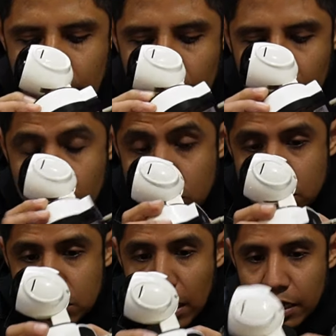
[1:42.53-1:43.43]

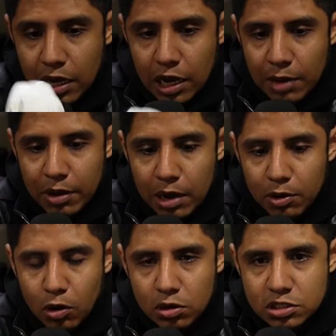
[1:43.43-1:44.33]
Entonces, ahí ya la cámara
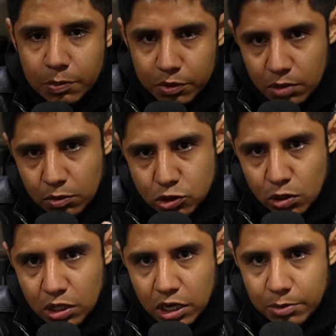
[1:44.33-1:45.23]
habló, ya podemos
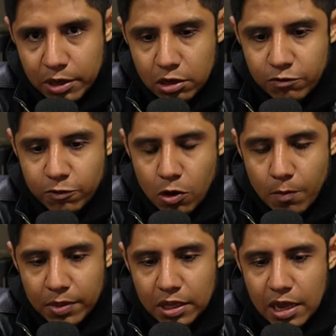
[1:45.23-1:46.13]
soltar el micrófono
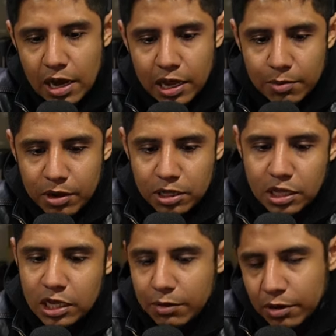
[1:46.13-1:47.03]
y ya la camarita
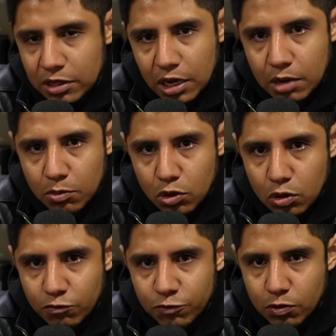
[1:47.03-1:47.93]
ya va a entrar en modo
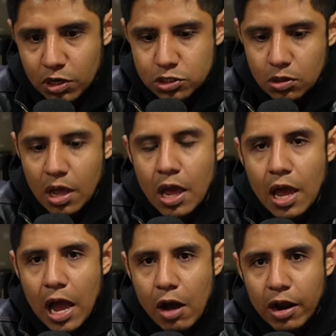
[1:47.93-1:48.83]
configuración.
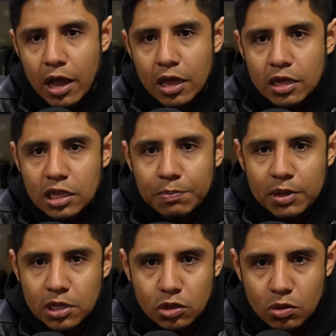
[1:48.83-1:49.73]
Ahora,
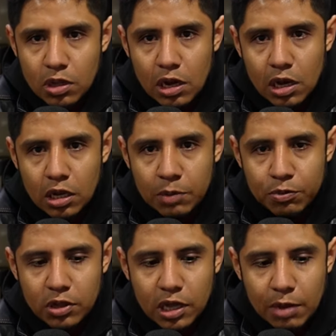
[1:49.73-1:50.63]
dependiendo del tipo
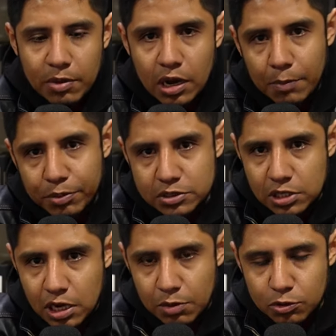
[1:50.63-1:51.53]
de cámara, pues
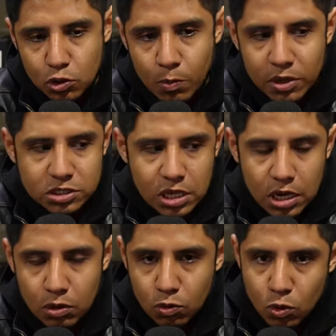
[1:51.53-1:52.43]
el botón va a estar
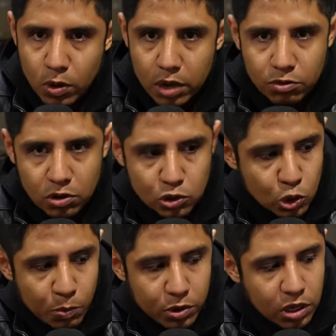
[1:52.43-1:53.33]
en un lugar o en otro.
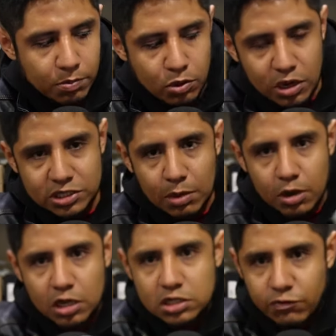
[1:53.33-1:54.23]
Por ejemplo, las
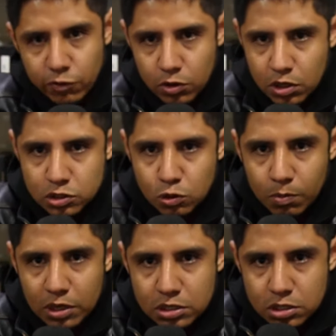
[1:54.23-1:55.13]
cámaras de fuego que son,
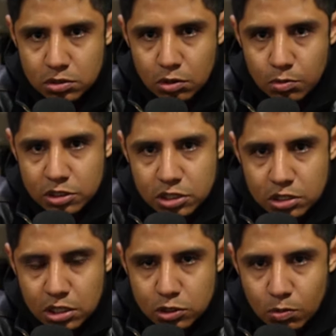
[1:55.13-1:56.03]
que son como
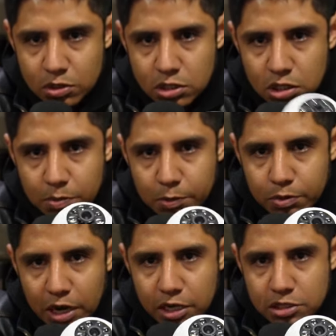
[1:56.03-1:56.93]
estas, que son bastante
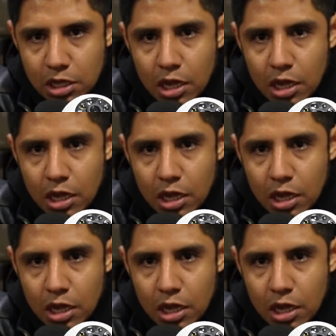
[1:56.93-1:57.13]
populares,